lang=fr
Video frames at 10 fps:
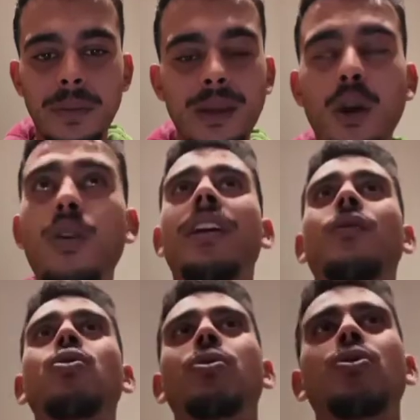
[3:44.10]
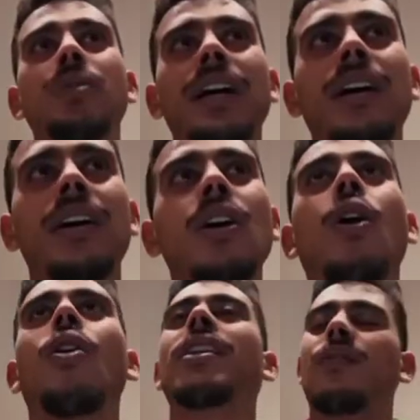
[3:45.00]
On a voulu me nuire.
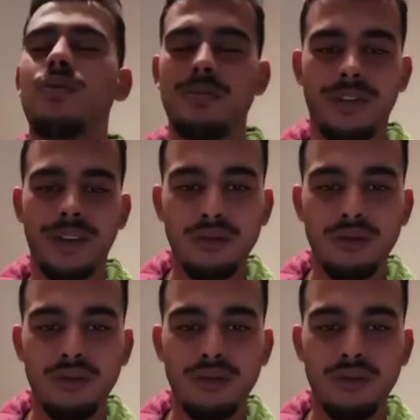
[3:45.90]
On a voulu me faire